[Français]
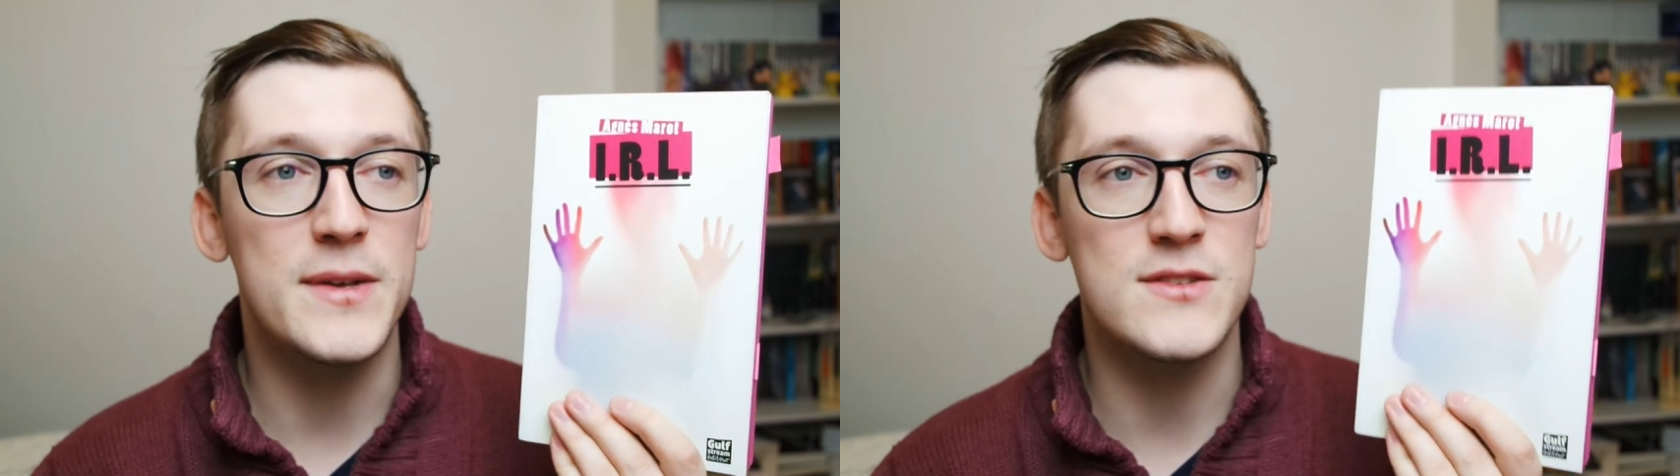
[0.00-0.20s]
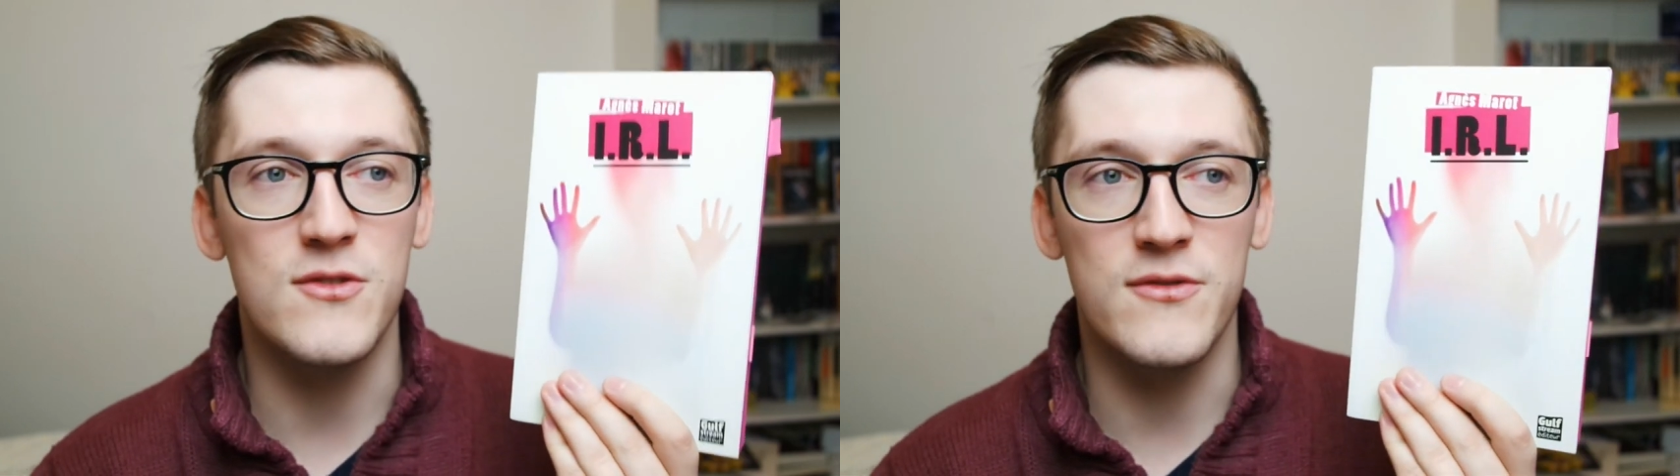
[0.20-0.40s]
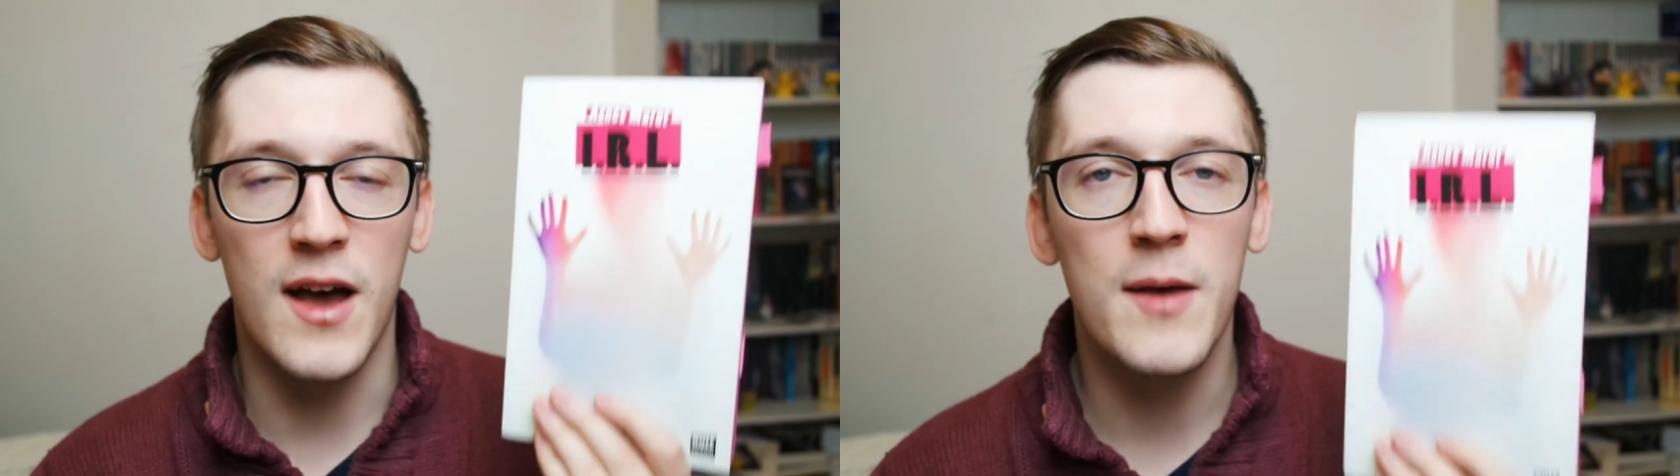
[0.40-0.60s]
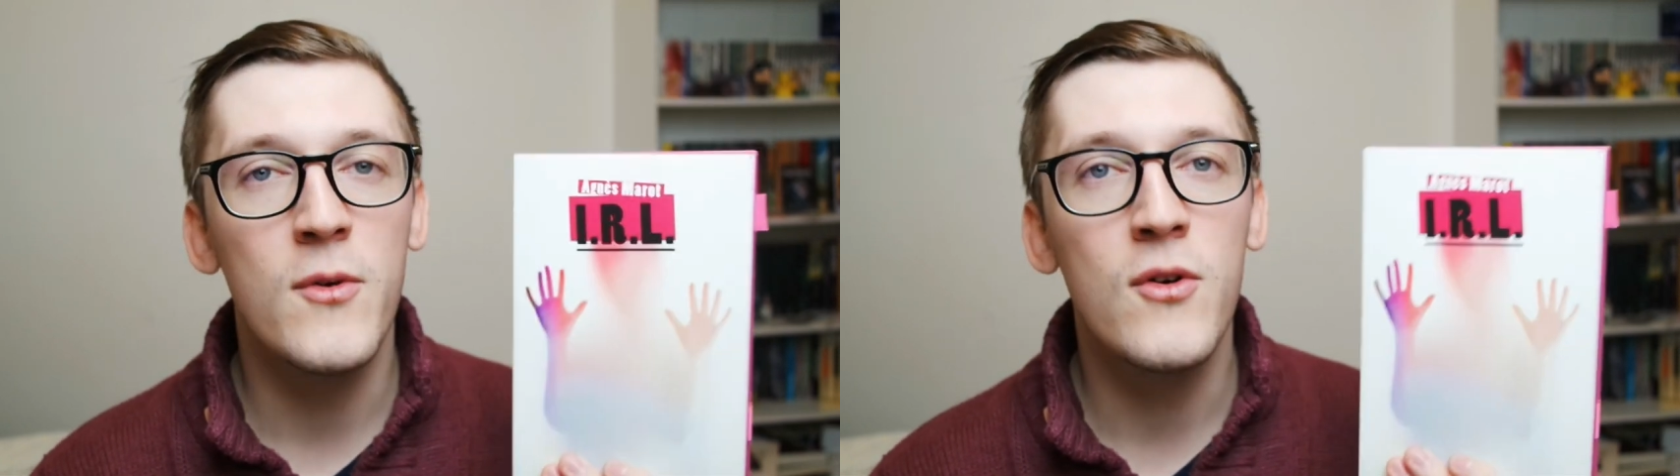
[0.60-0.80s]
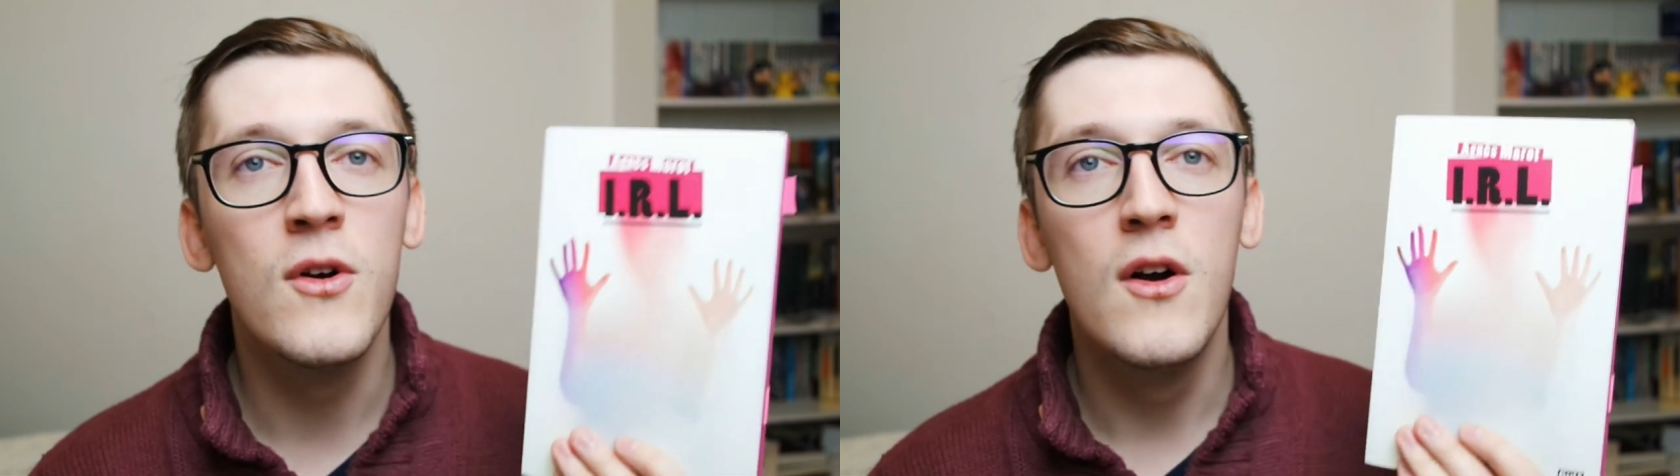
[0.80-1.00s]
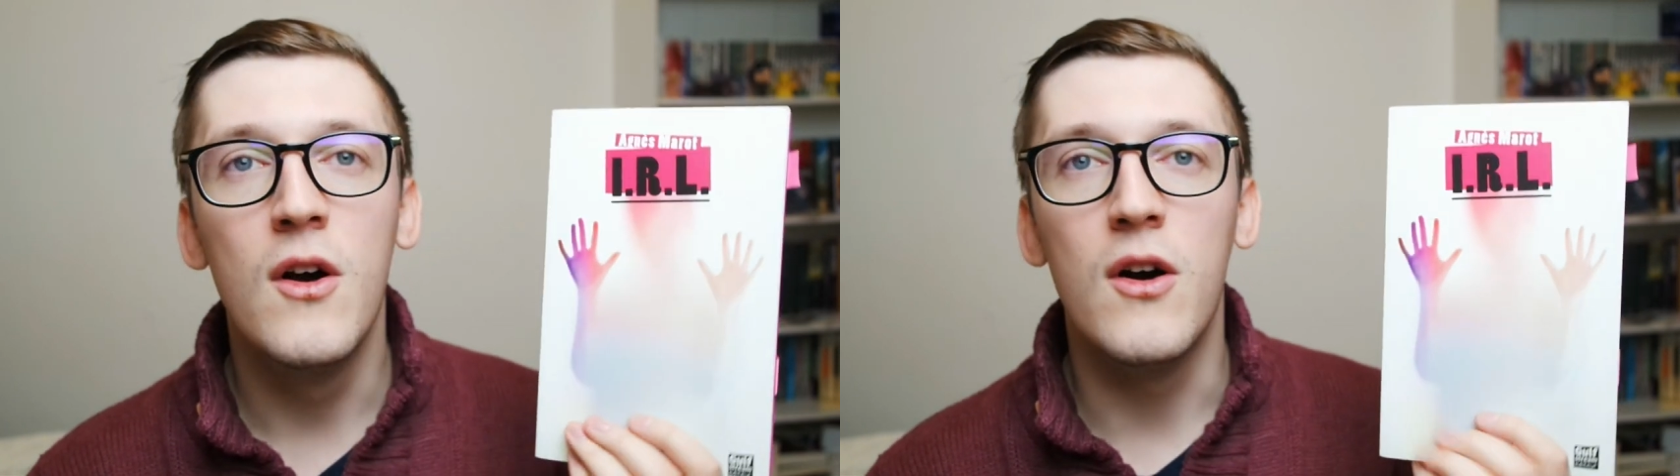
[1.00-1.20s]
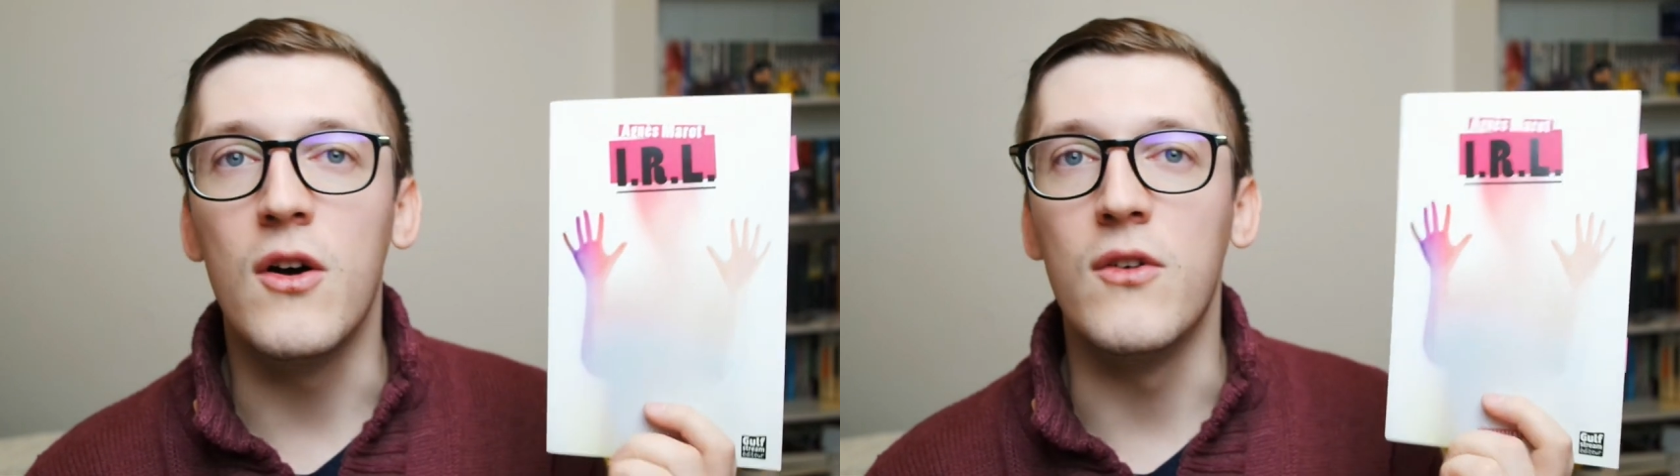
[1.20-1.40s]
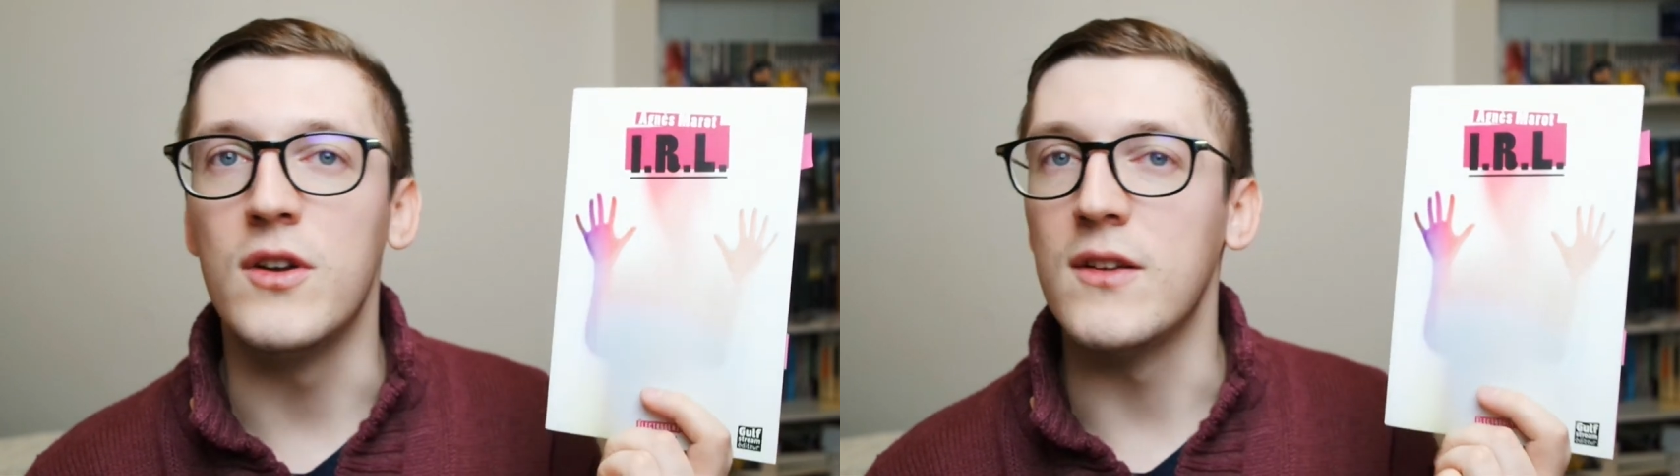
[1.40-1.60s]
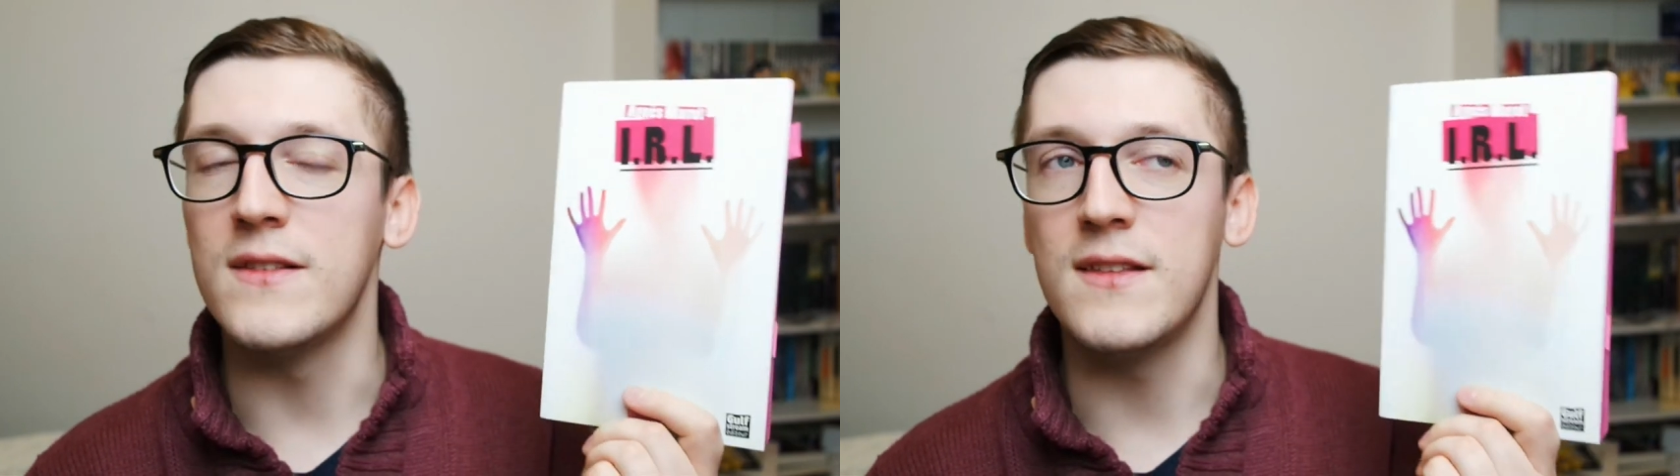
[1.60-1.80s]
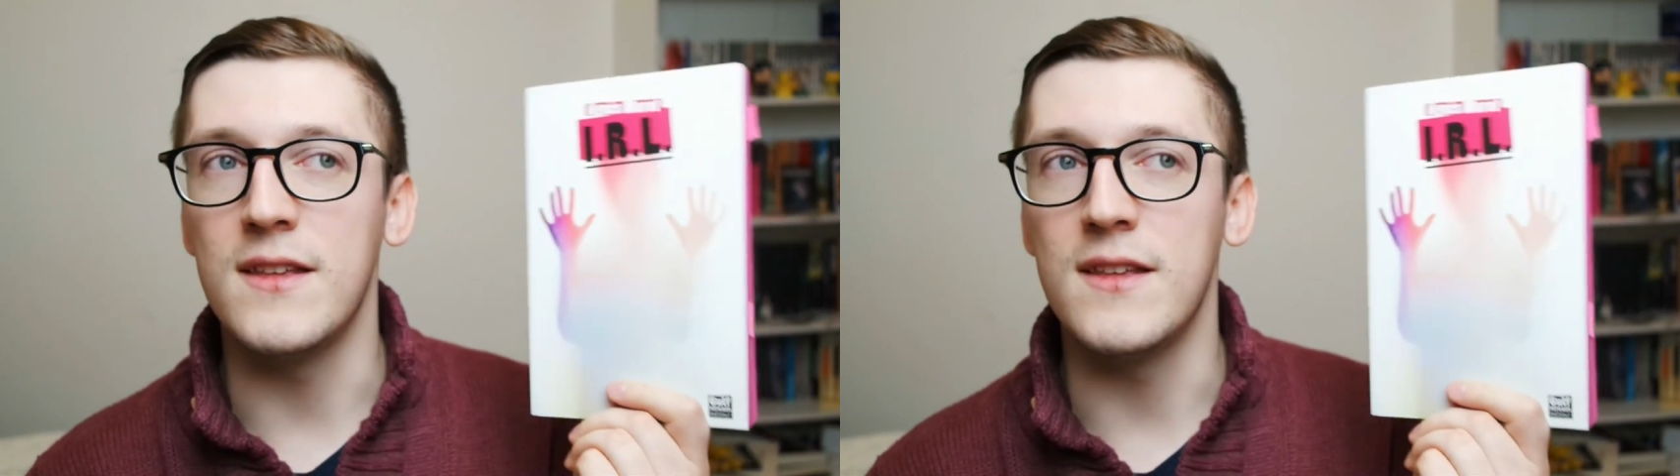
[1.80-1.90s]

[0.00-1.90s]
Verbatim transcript: parce que vraiment, euh, voilà,